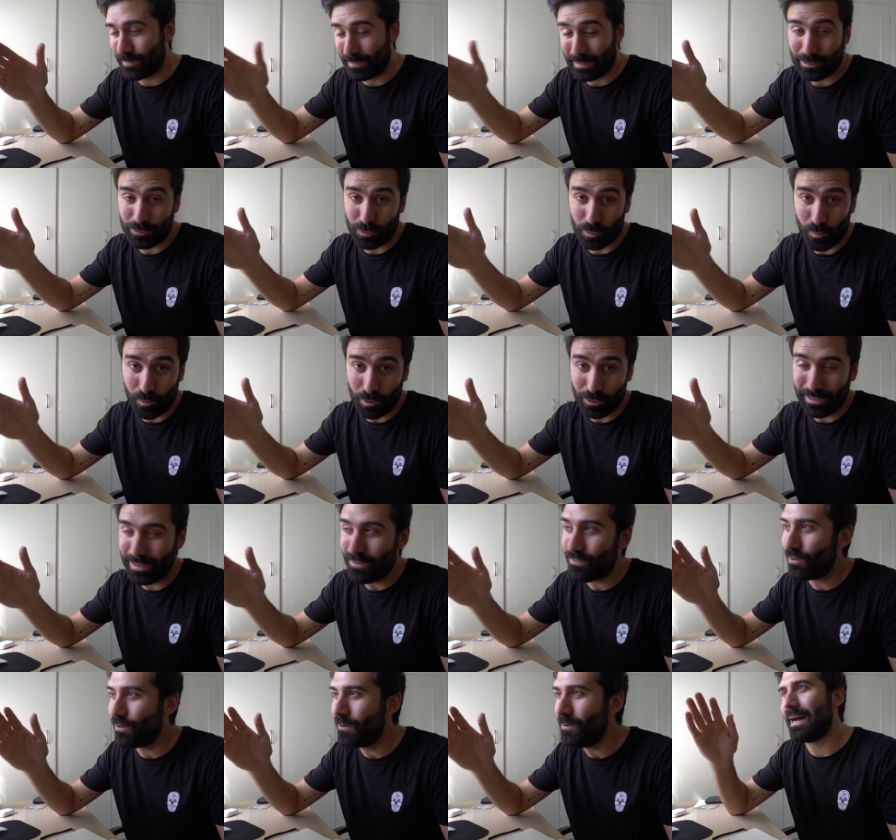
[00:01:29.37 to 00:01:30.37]
Es un número de
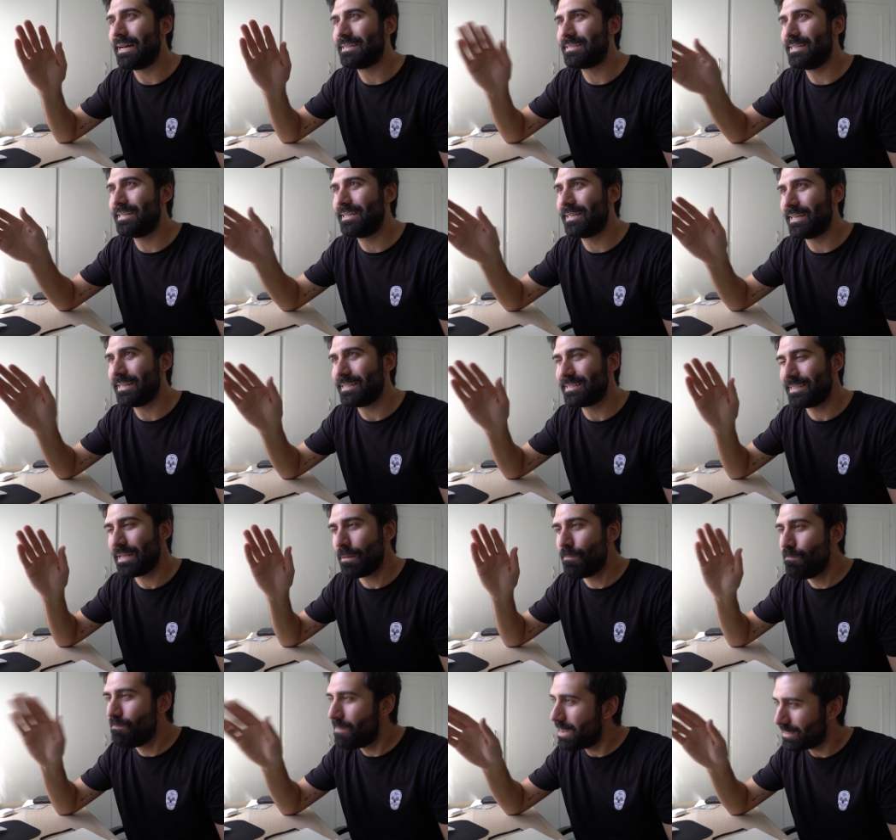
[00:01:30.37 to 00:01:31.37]
teléfono, así que
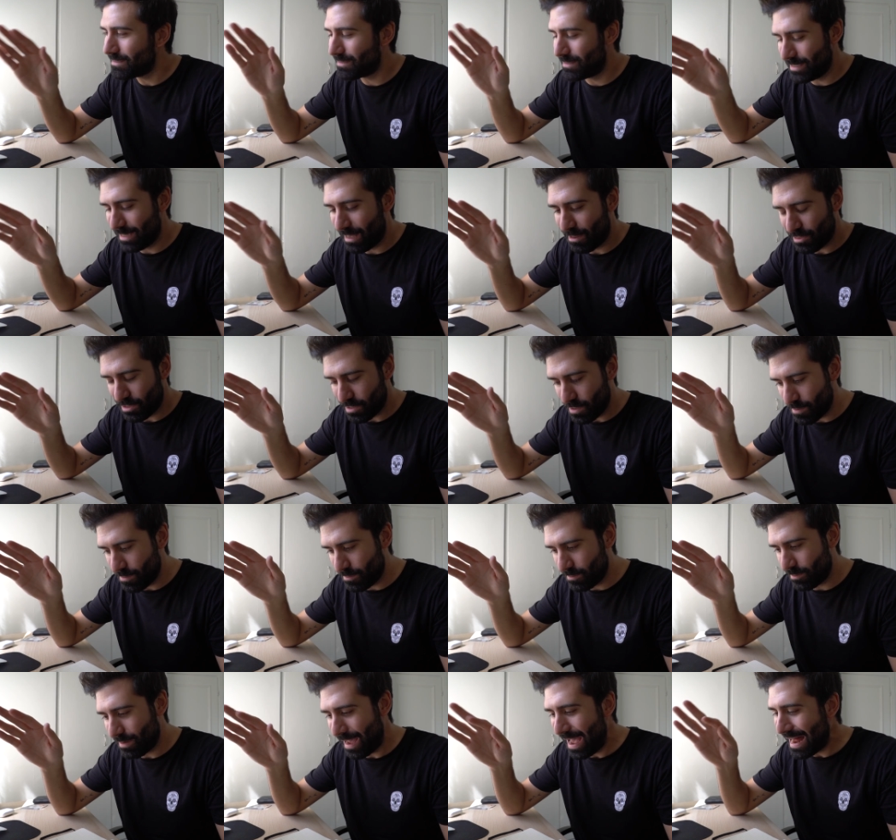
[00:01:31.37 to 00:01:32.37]
sin más
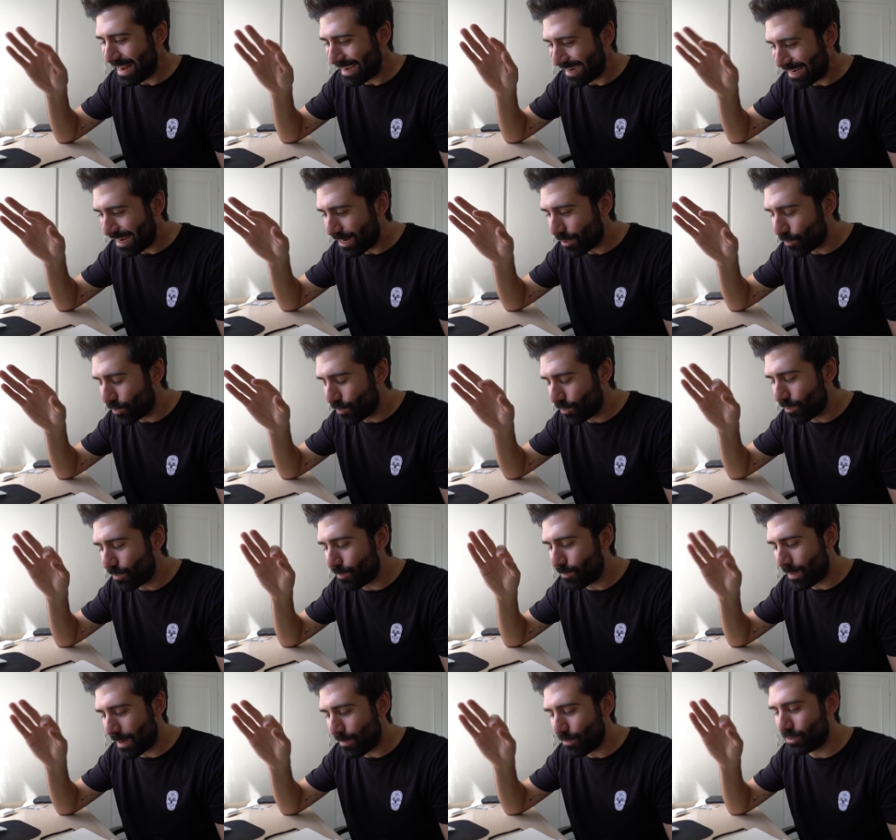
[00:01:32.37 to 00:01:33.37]
dilación, al grano,
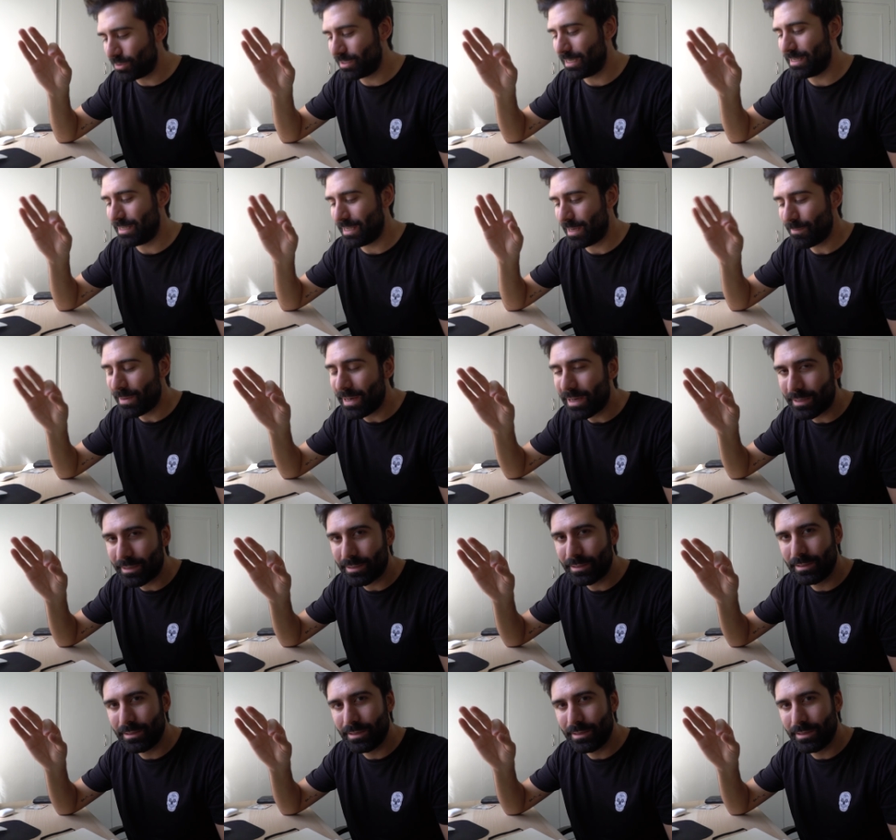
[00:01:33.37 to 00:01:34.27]
vamos a llamar